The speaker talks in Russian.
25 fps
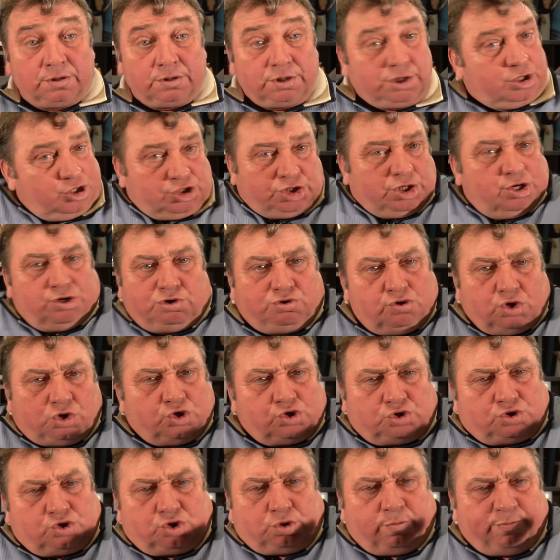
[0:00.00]
Ты же
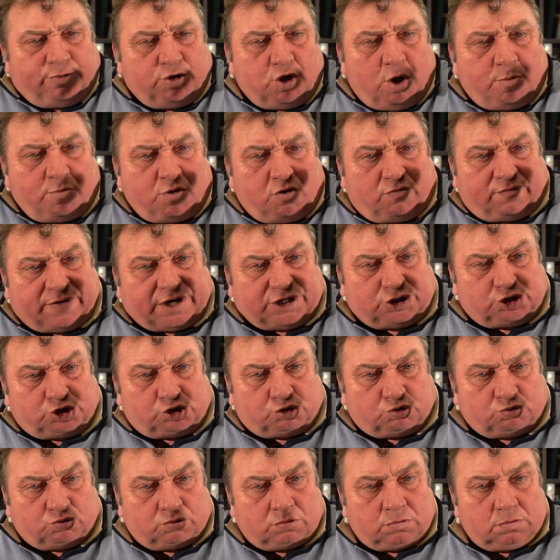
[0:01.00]
идешь к зубному
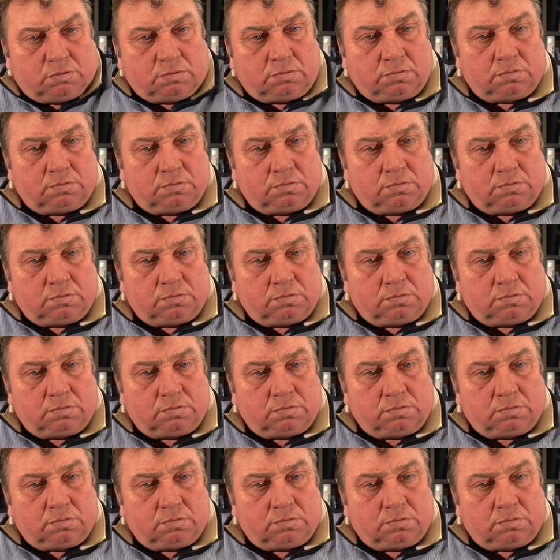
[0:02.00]
врачу.